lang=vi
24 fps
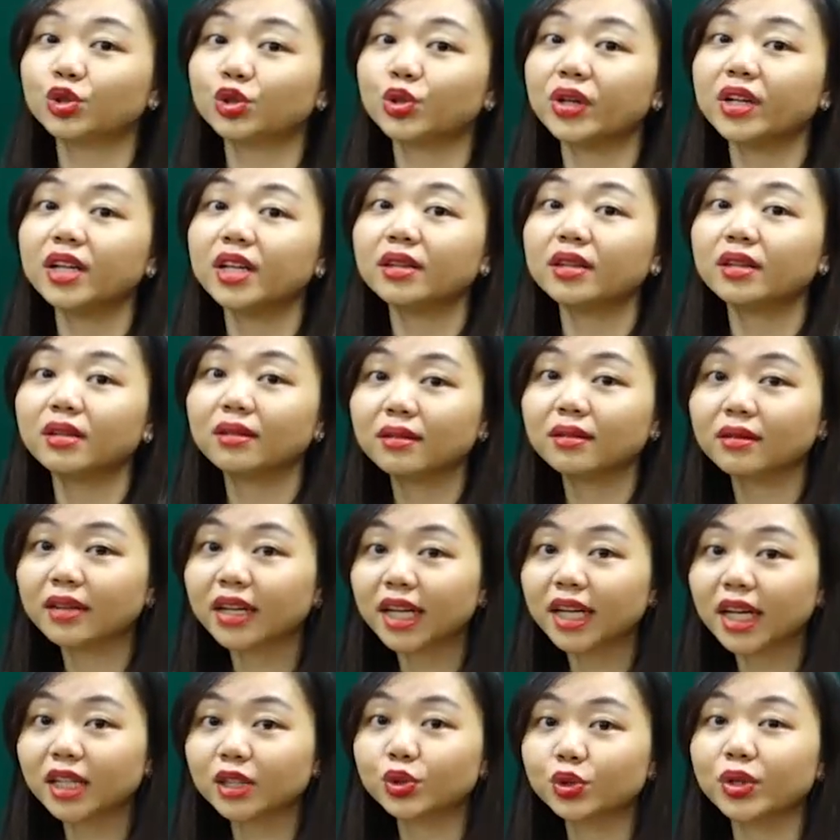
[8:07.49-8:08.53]
chuyến đi thực
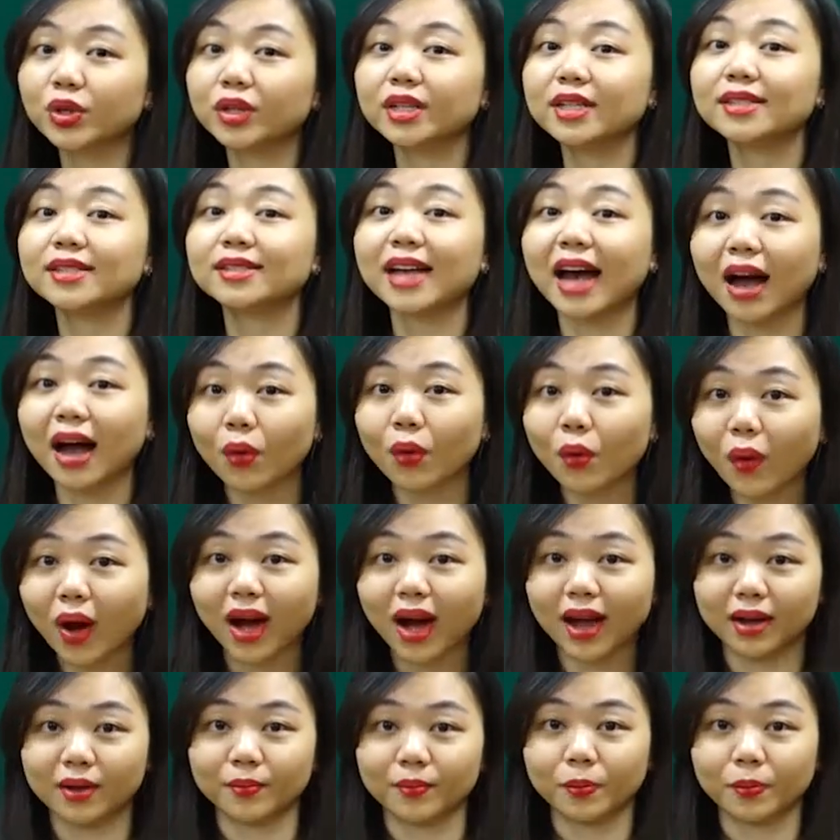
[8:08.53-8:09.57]
địa chuyến đi dã
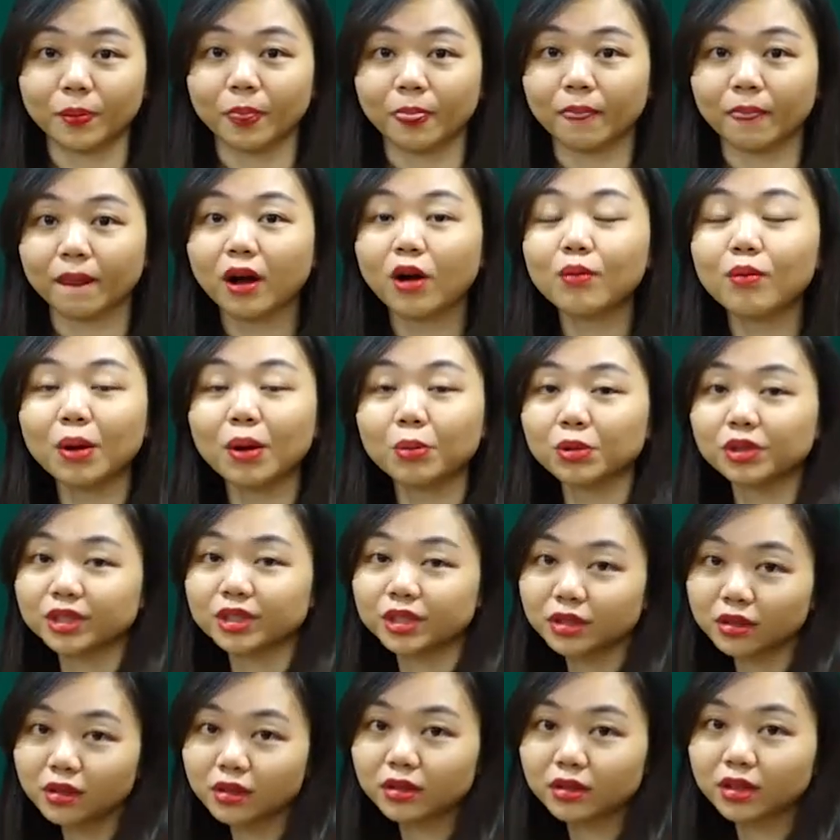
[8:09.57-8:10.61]
ngoại không học ở
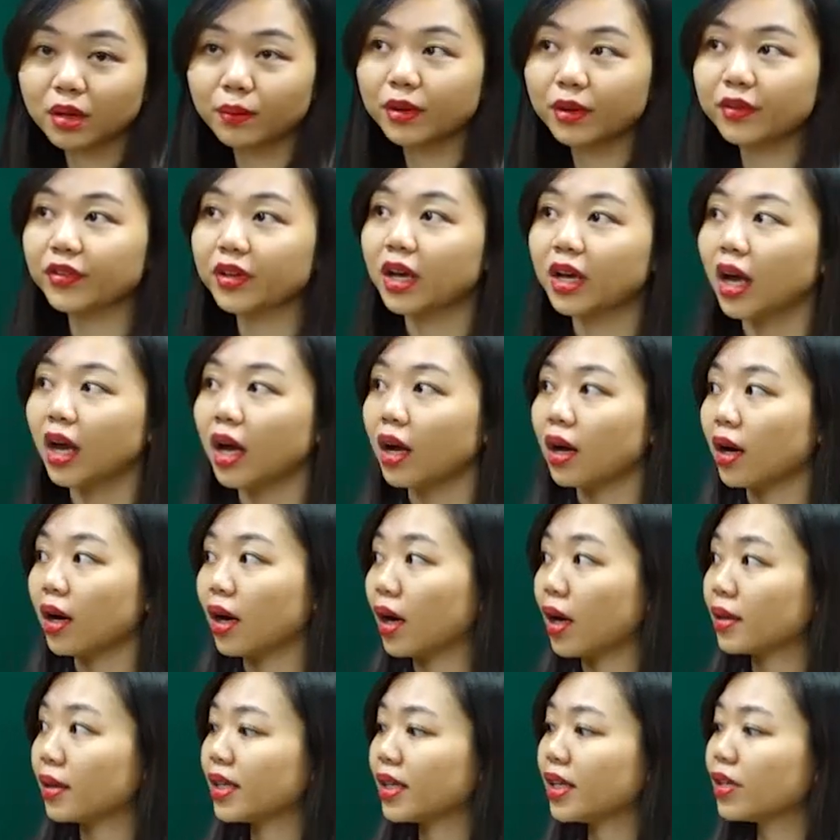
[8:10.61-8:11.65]
trường nữa bởi vì
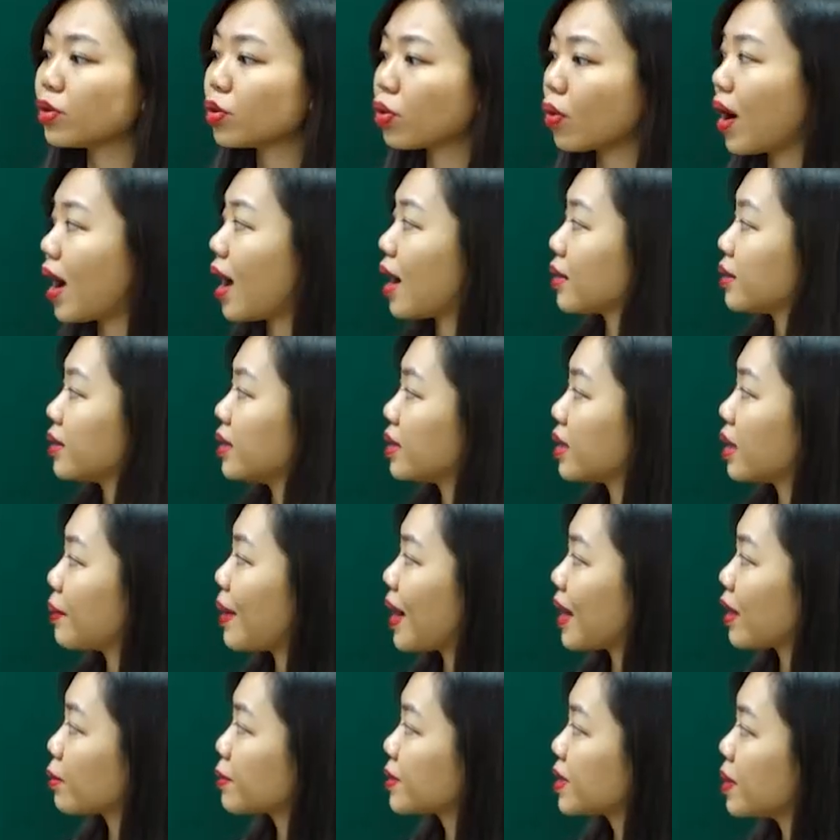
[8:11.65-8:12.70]
uh, thỉnh thoảng thì các
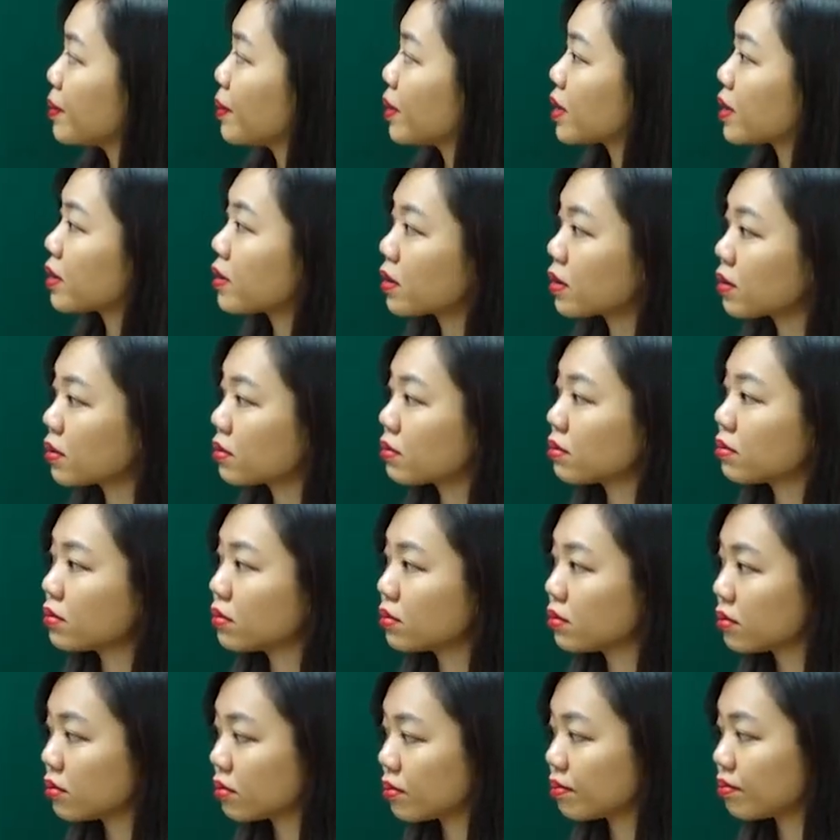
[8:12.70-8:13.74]
bạn học sinh mà
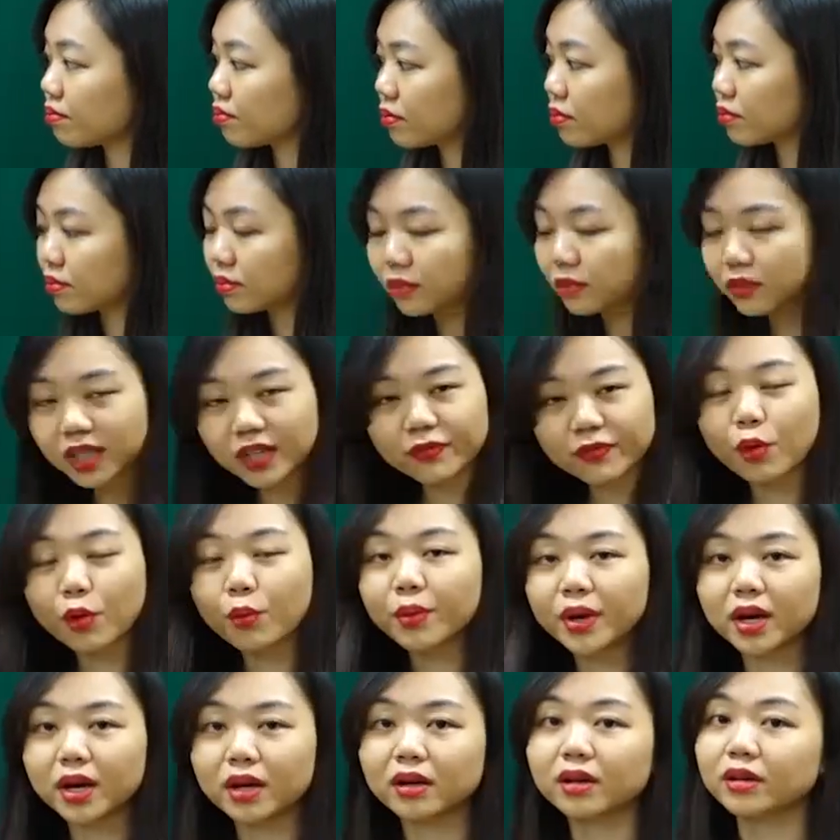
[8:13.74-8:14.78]
rất phổ
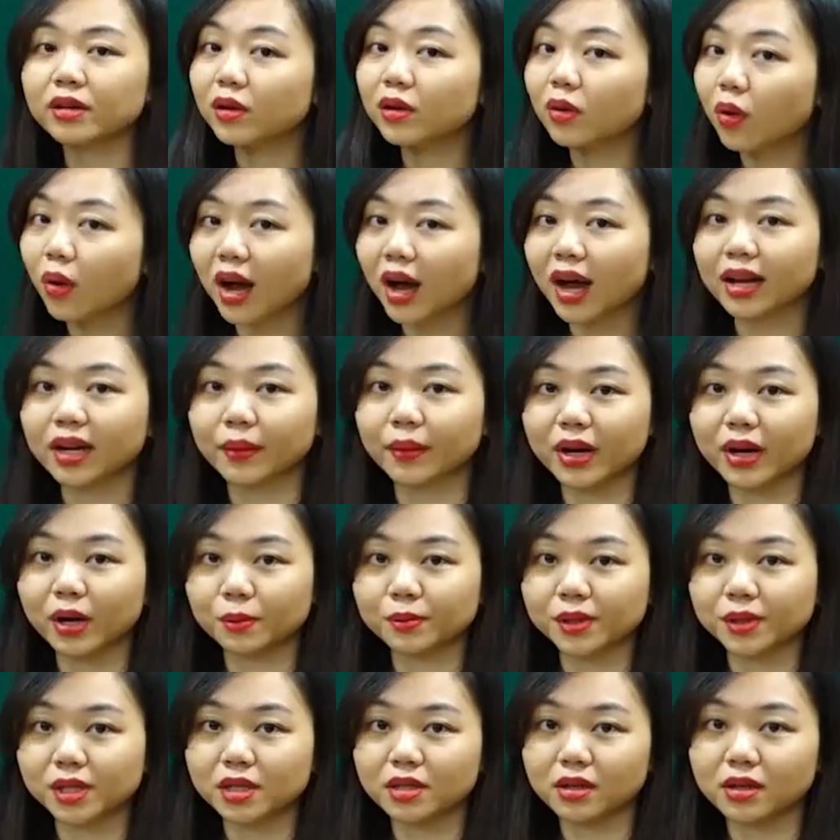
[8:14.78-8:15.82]
biến ở nước ngoài các bạn
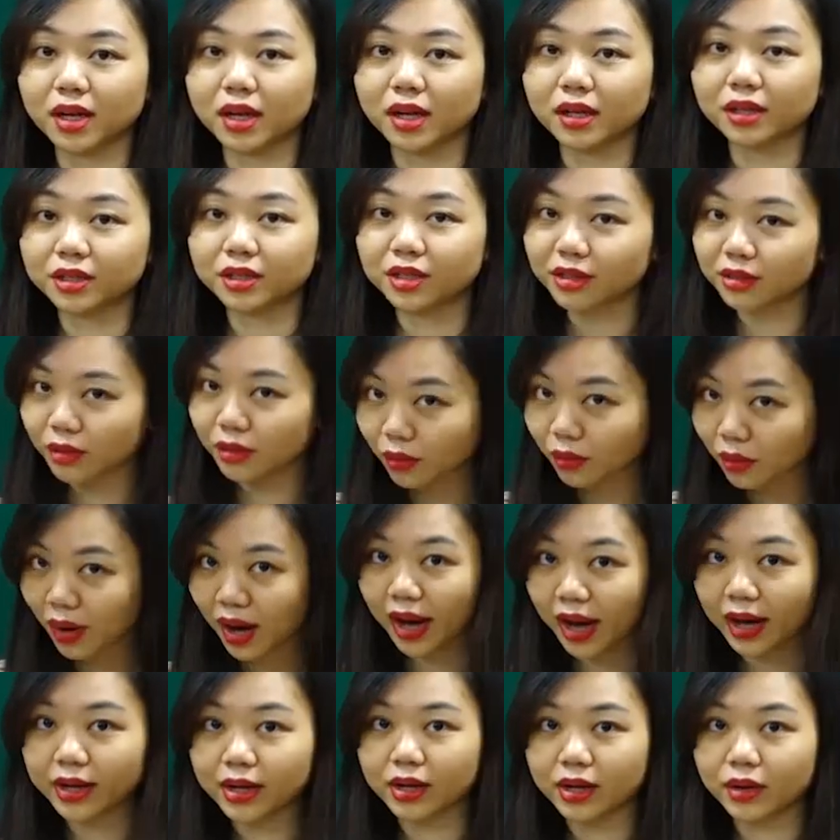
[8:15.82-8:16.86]
học sinh ở các cái trường nước
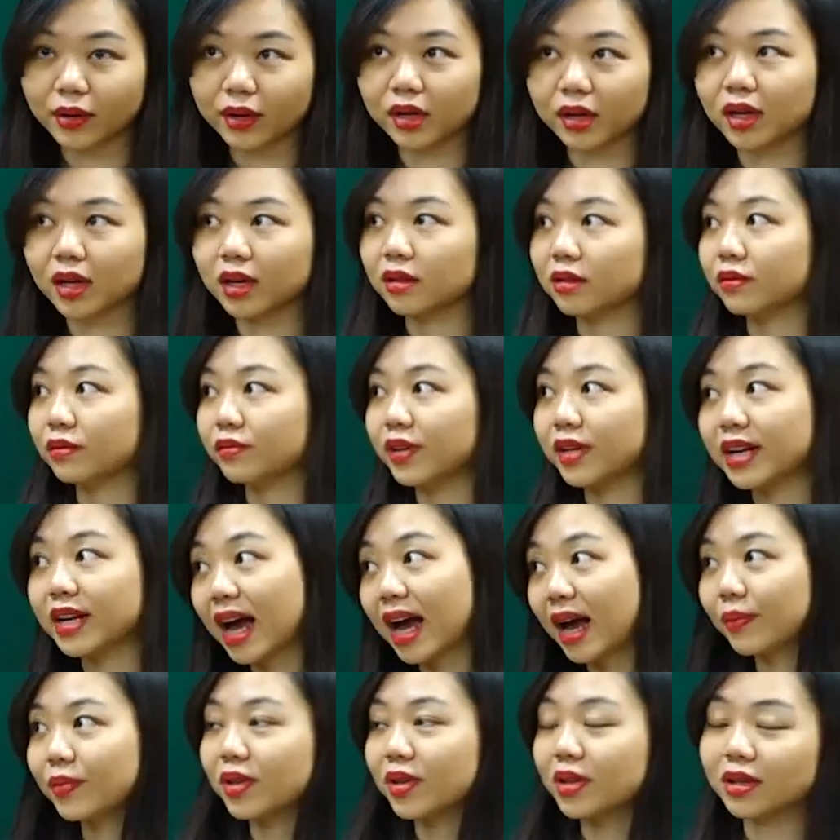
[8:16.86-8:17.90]
ngoài hoặc là ở Việt
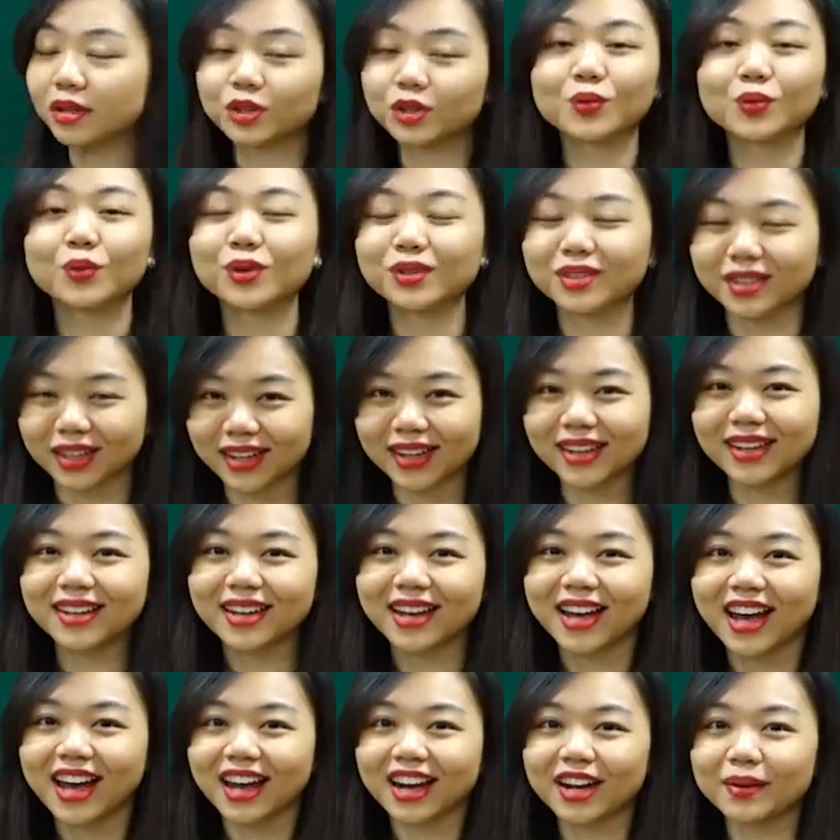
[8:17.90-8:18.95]
Nam thì những trường quốc tế
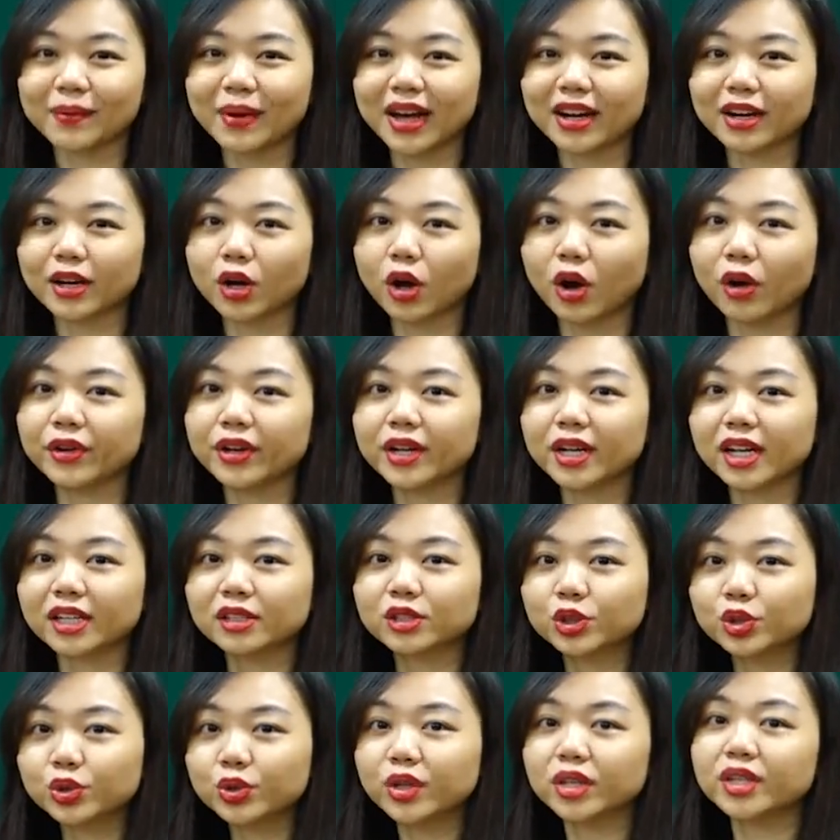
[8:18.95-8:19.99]
các bạn ấy có những cái
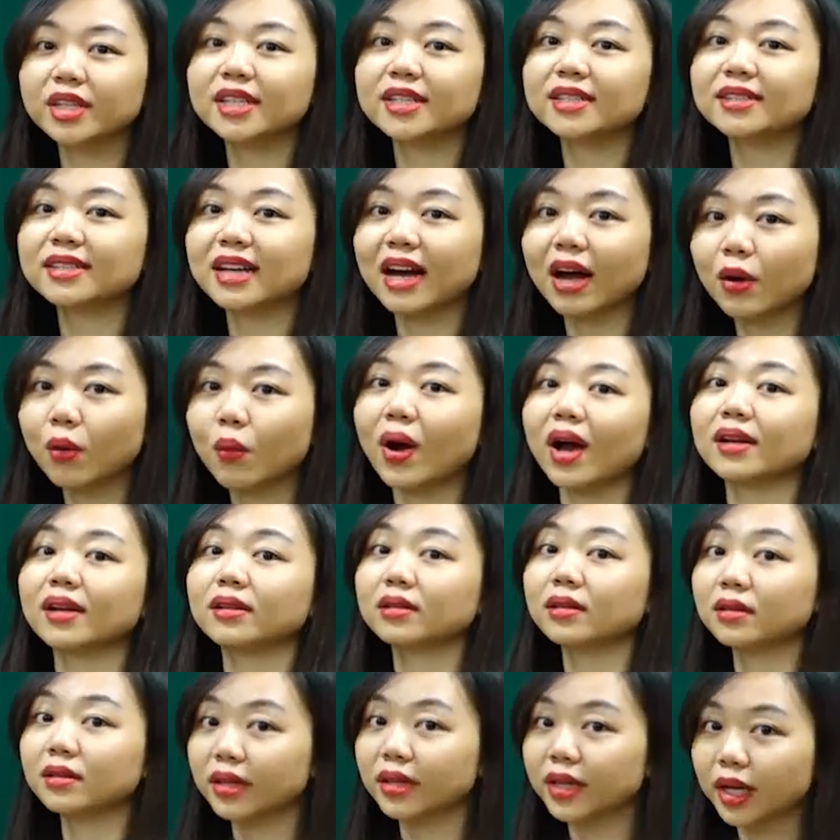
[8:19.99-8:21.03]
chuyến đi dã ngoại
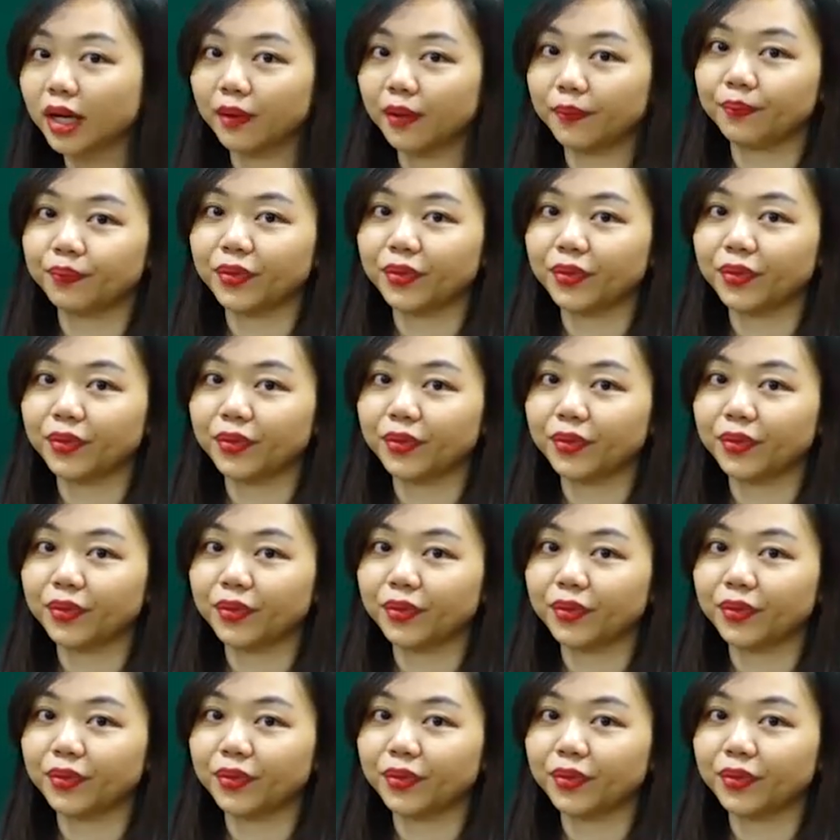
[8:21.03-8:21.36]
thực địa